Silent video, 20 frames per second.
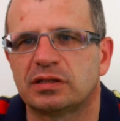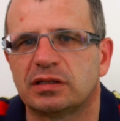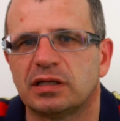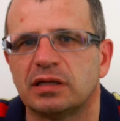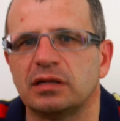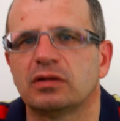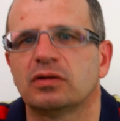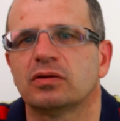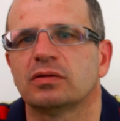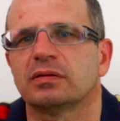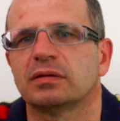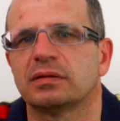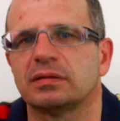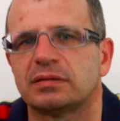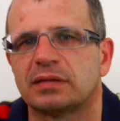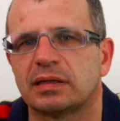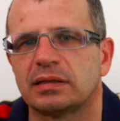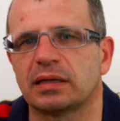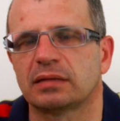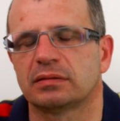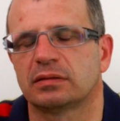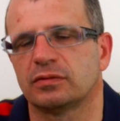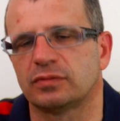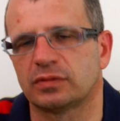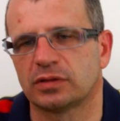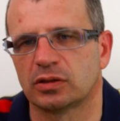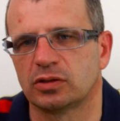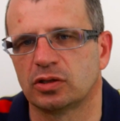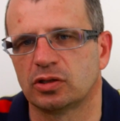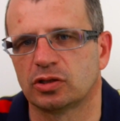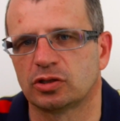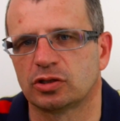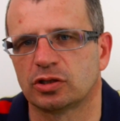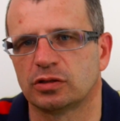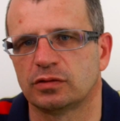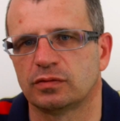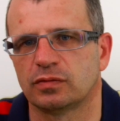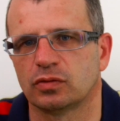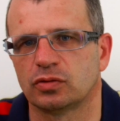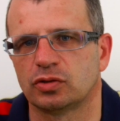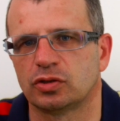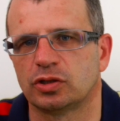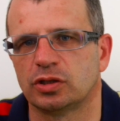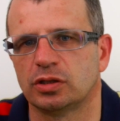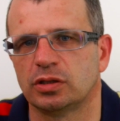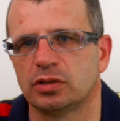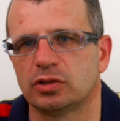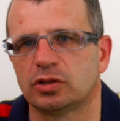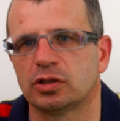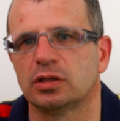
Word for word: tylko za jazdę w stanie nietrzeźwości,